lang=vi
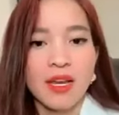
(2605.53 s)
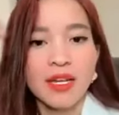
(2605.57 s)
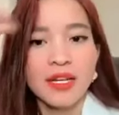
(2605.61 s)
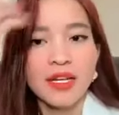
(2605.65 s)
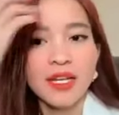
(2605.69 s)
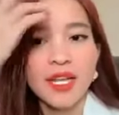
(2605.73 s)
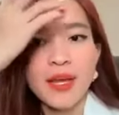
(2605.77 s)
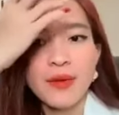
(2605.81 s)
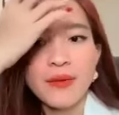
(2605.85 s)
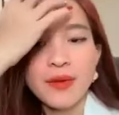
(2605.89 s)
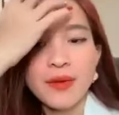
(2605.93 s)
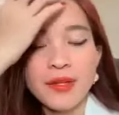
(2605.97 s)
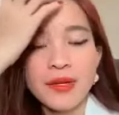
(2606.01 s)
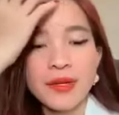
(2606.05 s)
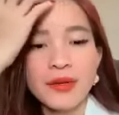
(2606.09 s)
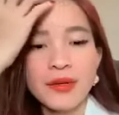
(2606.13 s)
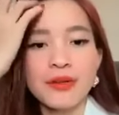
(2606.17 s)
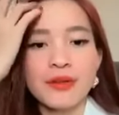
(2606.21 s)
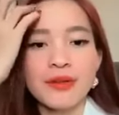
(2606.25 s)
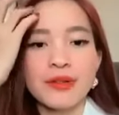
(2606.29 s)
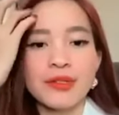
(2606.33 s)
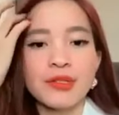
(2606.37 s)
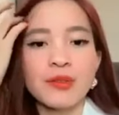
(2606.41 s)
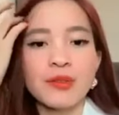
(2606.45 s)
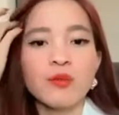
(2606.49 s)
Nếu như những
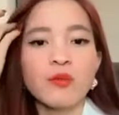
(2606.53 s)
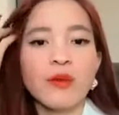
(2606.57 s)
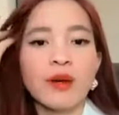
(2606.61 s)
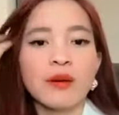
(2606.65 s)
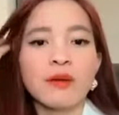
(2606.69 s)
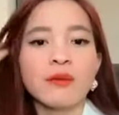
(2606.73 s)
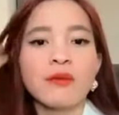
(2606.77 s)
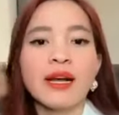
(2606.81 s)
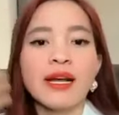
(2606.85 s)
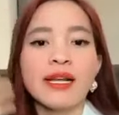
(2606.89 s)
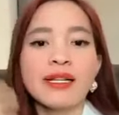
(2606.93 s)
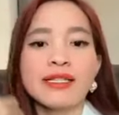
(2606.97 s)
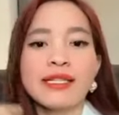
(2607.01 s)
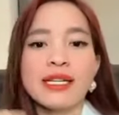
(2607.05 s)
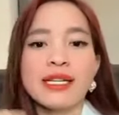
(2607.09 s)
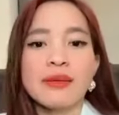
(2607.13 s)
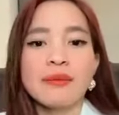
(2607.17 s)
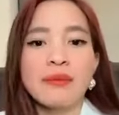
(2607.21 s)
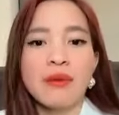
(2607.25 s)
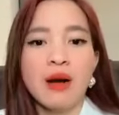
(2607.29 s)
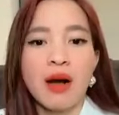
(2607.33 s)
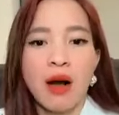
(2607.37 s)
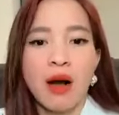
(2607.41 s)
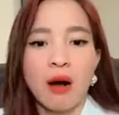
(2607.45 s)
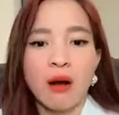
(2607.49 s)
người xung quanh của các anh chị
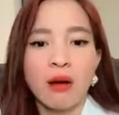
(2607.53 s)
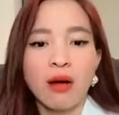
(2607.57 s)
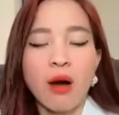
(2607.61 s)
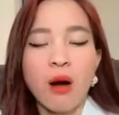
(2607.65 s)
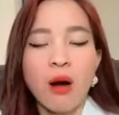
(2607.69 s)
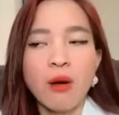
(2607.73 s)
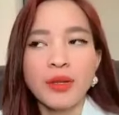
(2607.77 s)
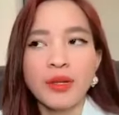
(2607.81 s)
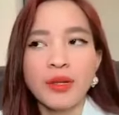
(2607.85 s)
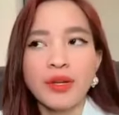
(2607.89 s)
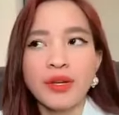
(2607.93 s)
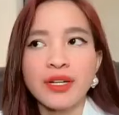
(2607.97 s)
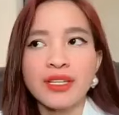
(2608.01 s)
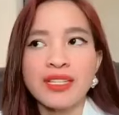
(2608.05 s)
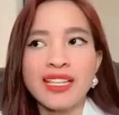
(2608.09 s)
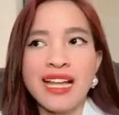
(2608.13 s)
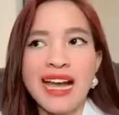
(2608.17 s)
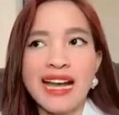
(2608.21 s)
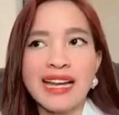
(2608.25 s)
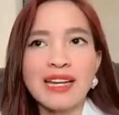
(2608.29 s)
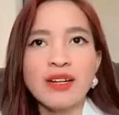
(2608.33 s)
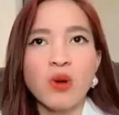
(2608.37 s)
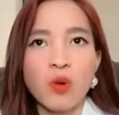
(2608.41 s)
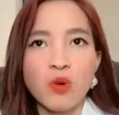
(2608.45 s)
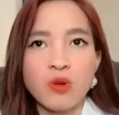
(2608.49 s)
mà họ có những cái
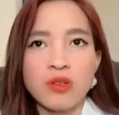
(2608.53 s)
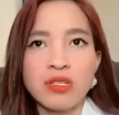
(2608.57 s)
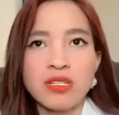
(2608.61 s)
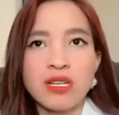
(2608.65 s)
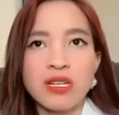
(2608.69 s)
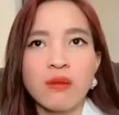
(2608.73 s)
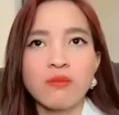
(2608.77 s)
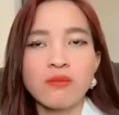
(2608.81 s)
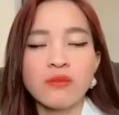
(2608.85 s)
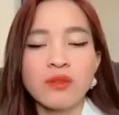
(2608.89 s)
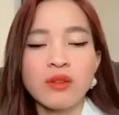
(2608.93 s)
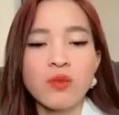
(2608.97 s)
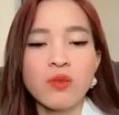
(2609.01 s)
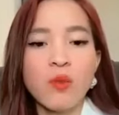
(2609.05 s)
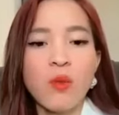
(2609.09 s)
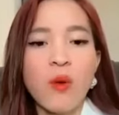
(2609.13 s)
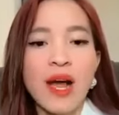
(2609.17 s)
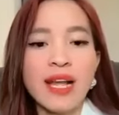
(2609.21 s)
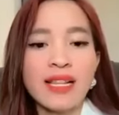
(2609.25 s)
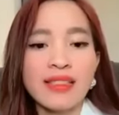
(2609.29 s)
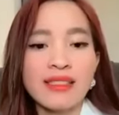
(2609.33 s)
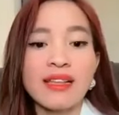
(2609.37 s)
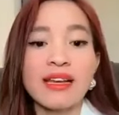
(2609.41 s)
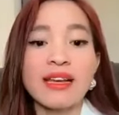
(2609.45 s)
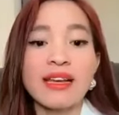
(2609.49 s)
thái độ sống nó
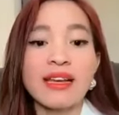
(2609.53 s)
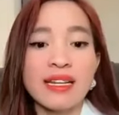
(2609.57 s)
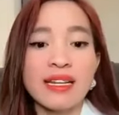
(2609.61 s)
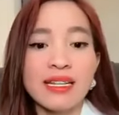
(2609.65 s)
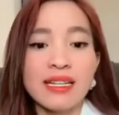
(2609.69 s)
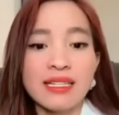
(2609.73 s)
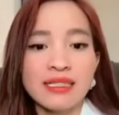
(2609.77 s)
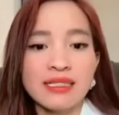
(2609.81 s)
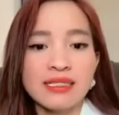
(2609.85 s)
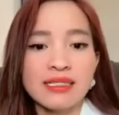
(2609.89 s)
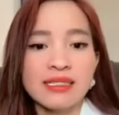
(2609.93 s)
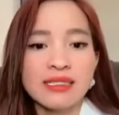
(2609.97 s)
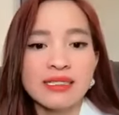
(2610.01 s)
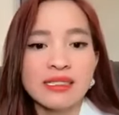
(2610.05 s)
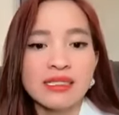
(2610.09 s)
quá tệ đi.